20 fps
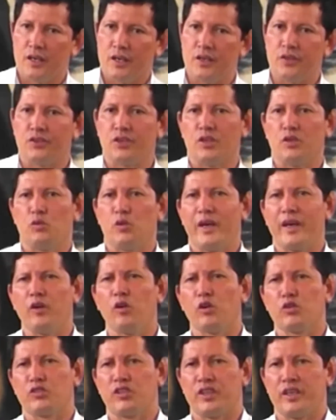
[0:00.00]
Y si no es
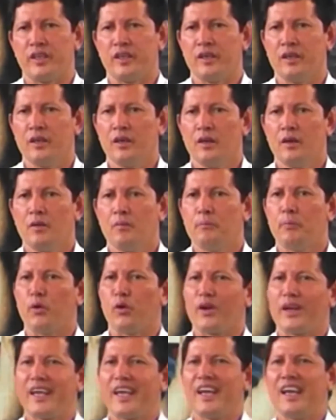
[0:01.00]
José,
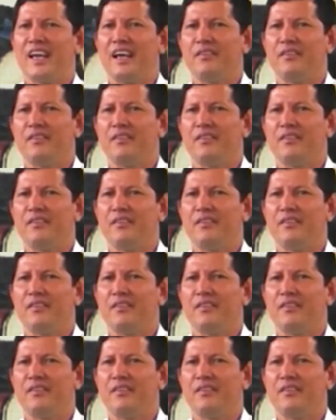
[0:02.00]
¿por qué